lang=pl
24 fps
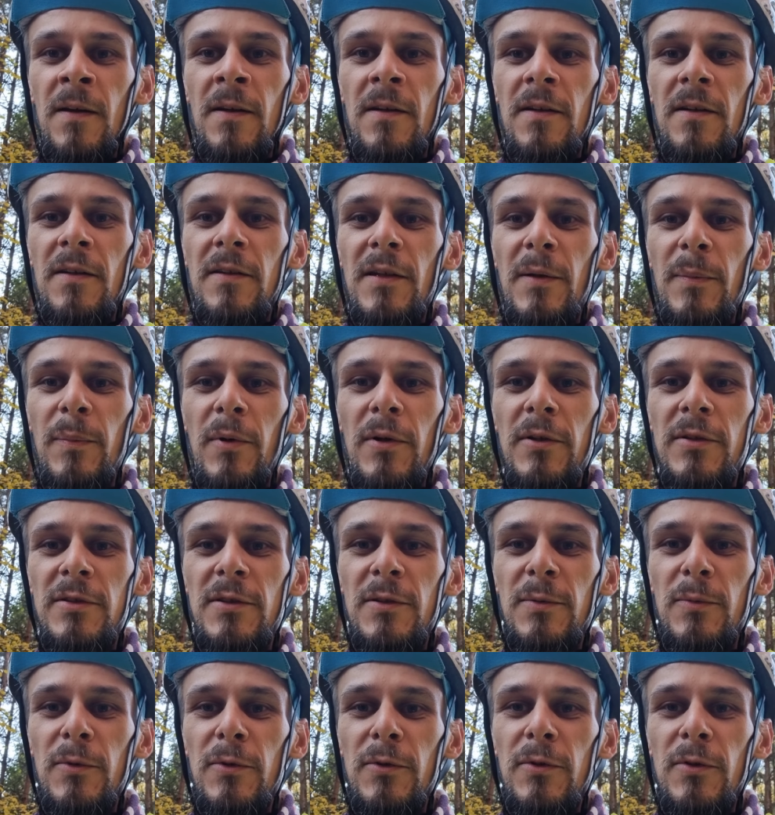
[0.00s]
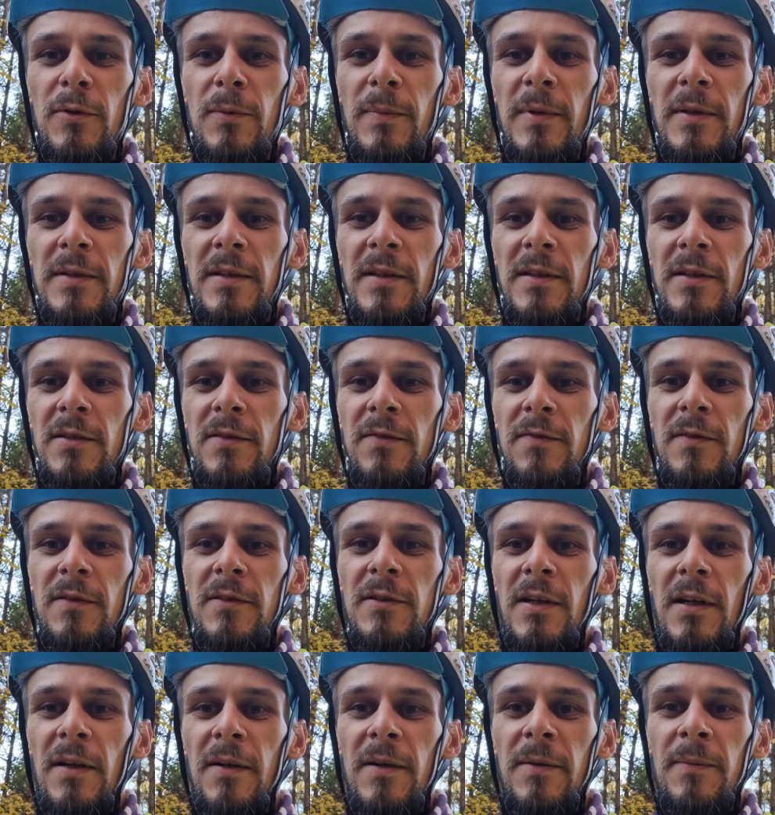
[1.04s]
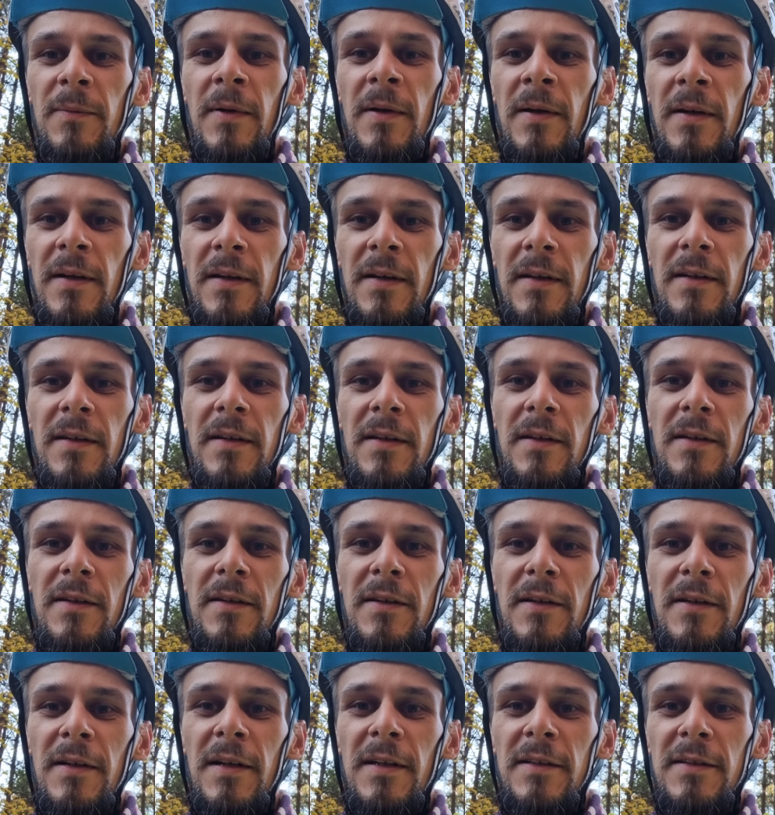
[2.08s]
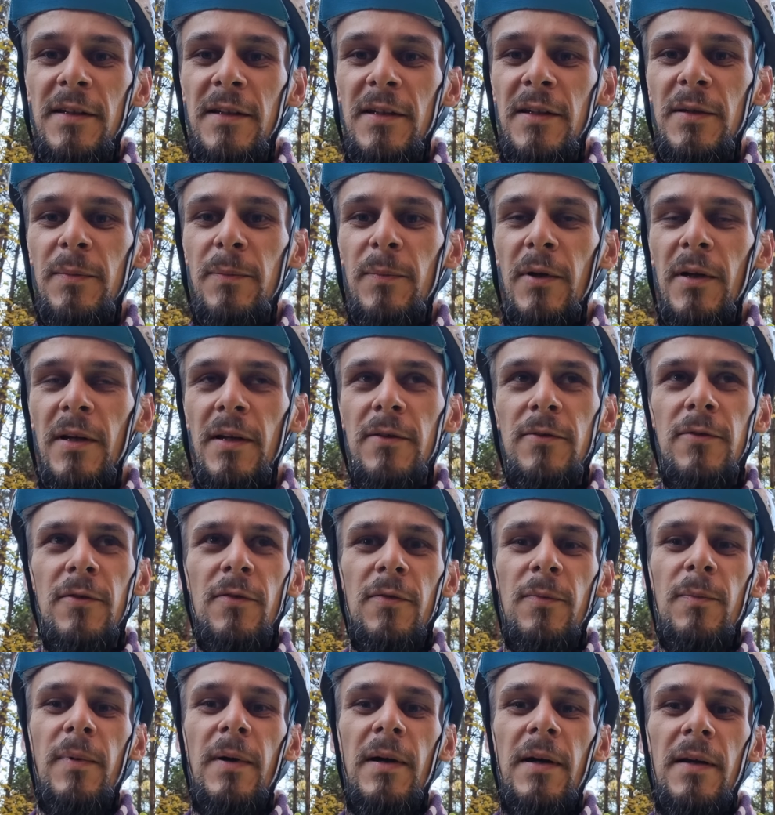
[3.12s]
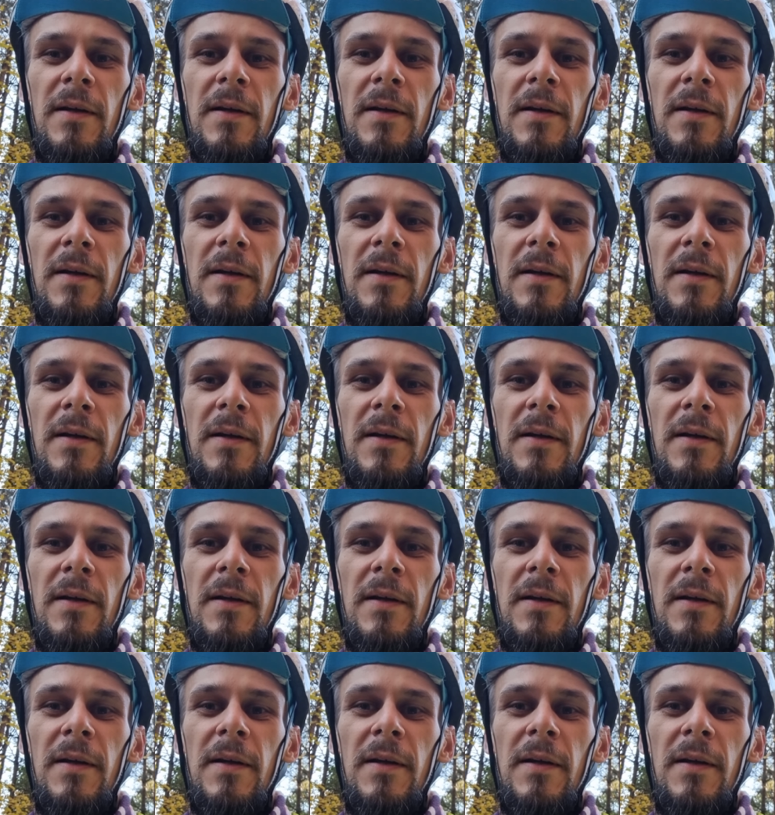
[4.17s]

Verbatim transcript: E, na polskim YouTube też widziałem e, kilka takich projektów.